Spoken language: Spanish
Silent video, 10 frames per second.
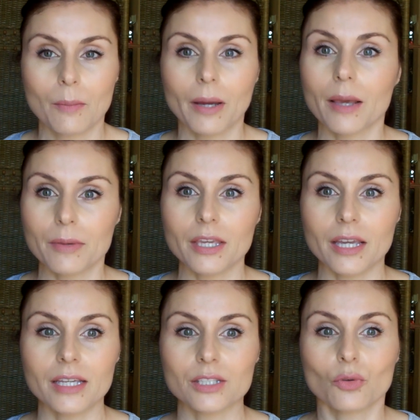Para mí
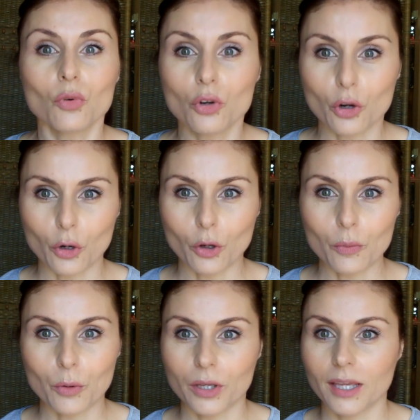es un
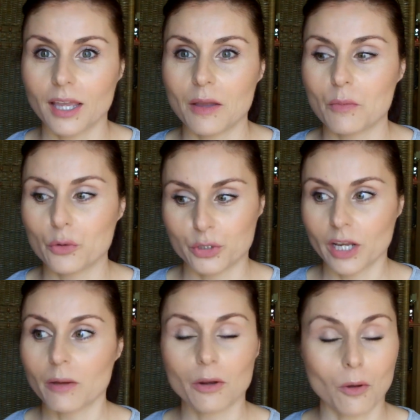horror porque me
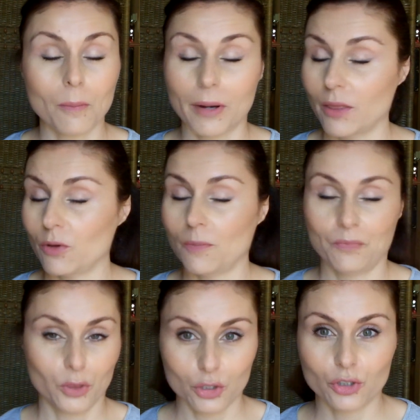gustaría haber comprado
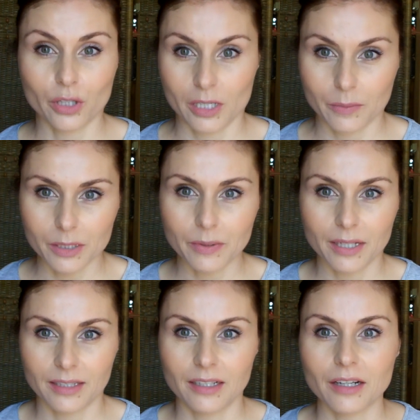dos o tres más
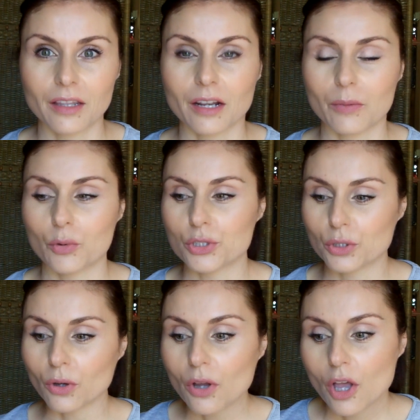para tener de
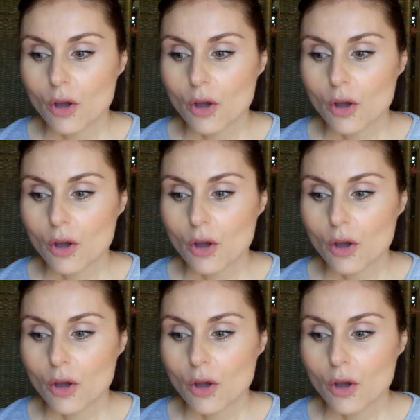repuesto